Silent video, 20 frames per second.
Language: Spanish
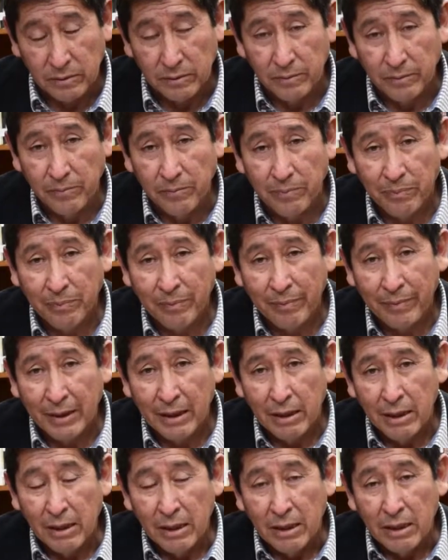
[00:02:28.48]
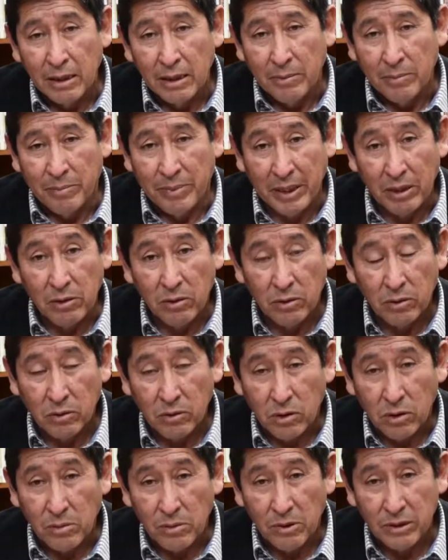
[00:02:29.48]
¿no? Pero
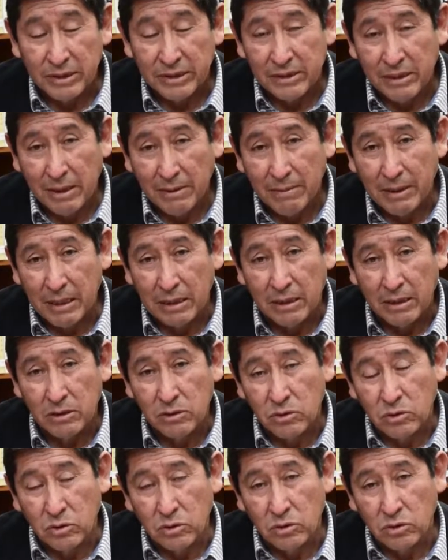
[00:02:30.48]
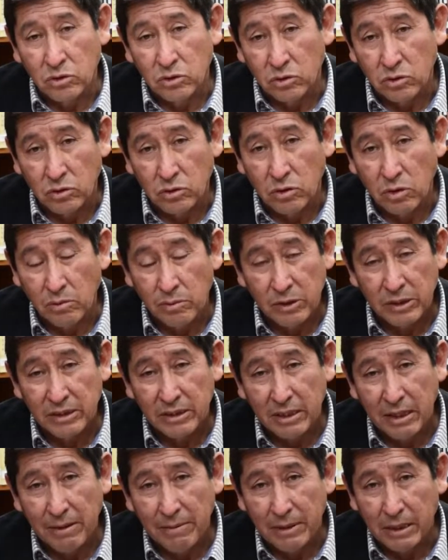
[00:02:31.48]
cómo estaban estos, cómo
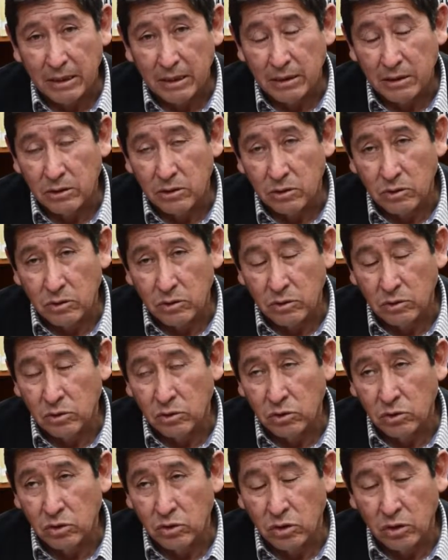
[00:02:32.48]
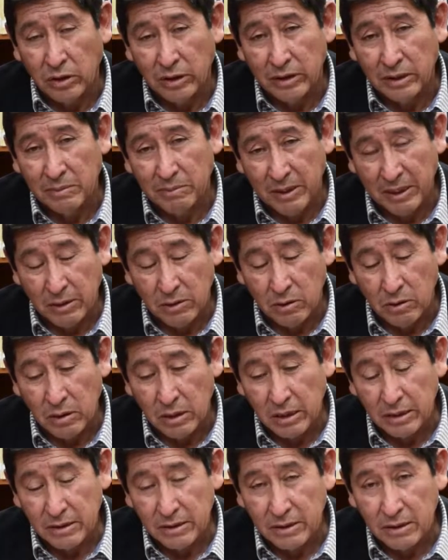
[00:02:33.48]
estaban estos ah,
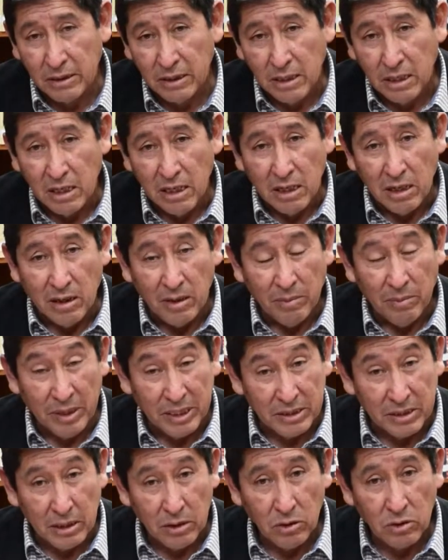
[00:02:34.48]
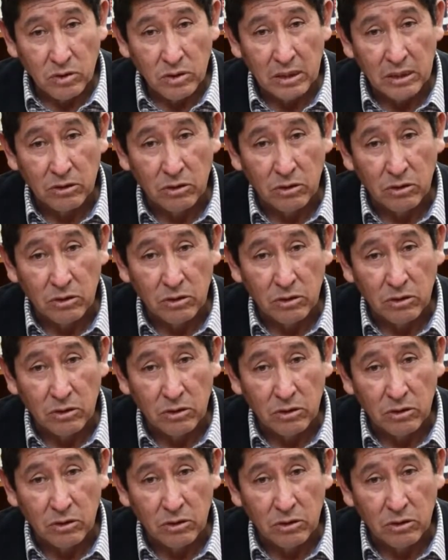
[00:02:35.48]
españoles, vestidos de